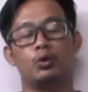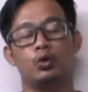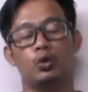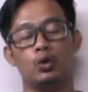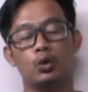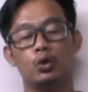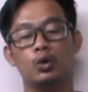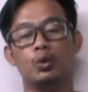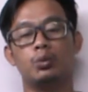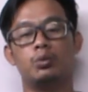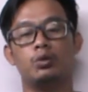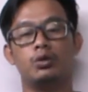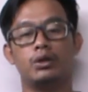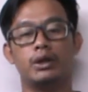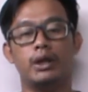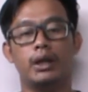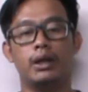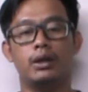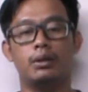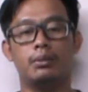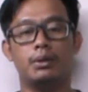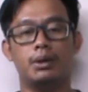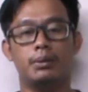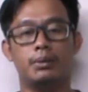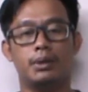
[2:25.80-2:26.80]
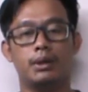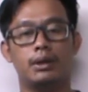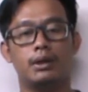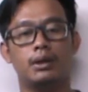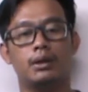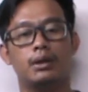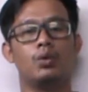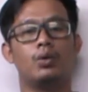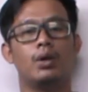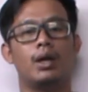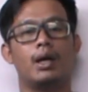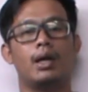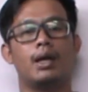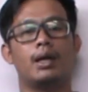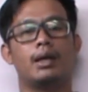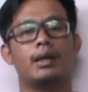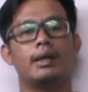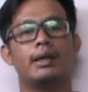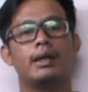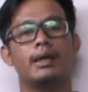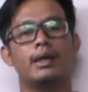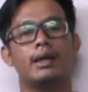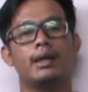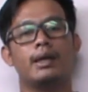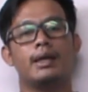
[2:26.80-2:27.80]
untuk tubuhnya ya teman-teman. Dua,
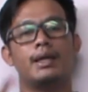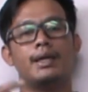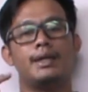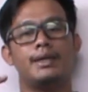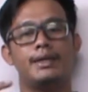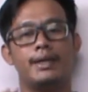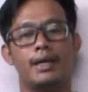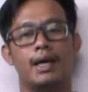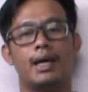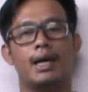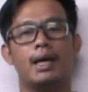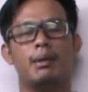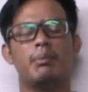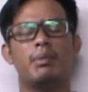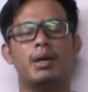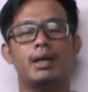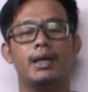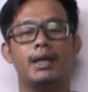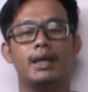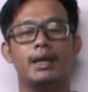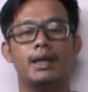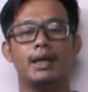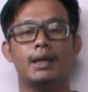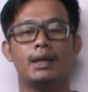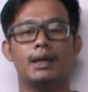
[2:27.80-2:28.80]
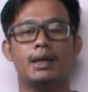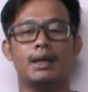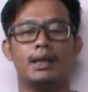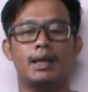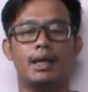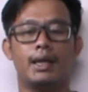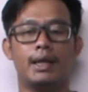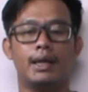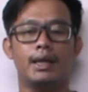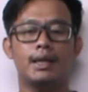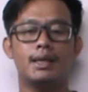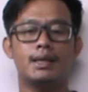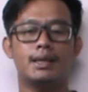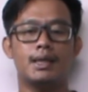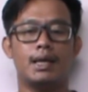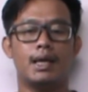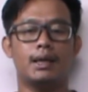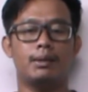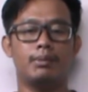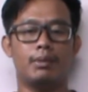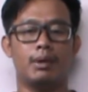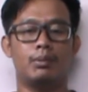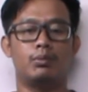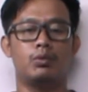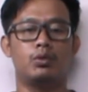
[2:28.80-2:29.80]
jangan mandikan kenari
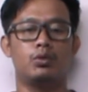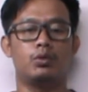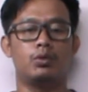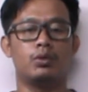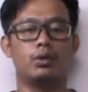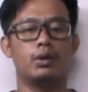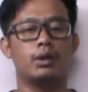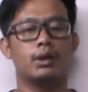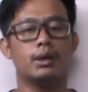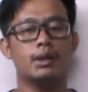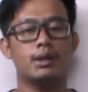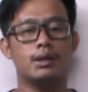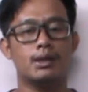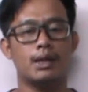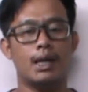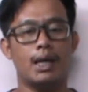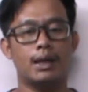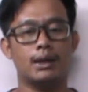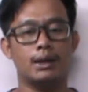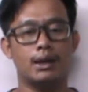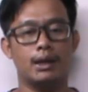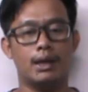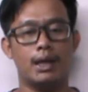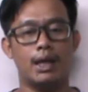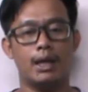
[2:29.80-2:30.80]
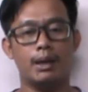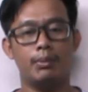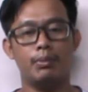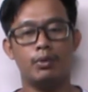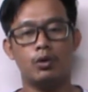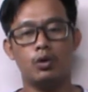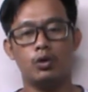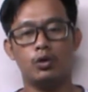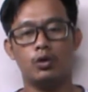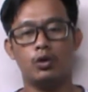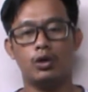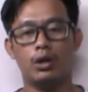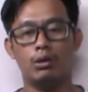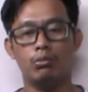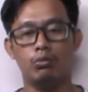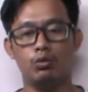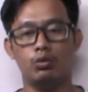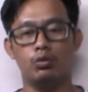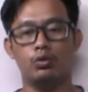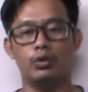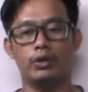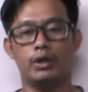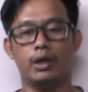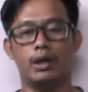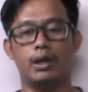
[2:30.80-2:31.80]
saat mabung, saat kenari merontokkan
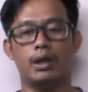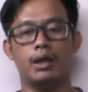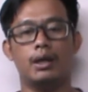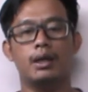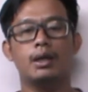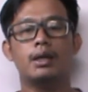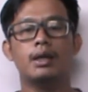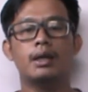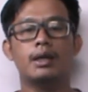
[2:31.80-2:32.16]
bulunya.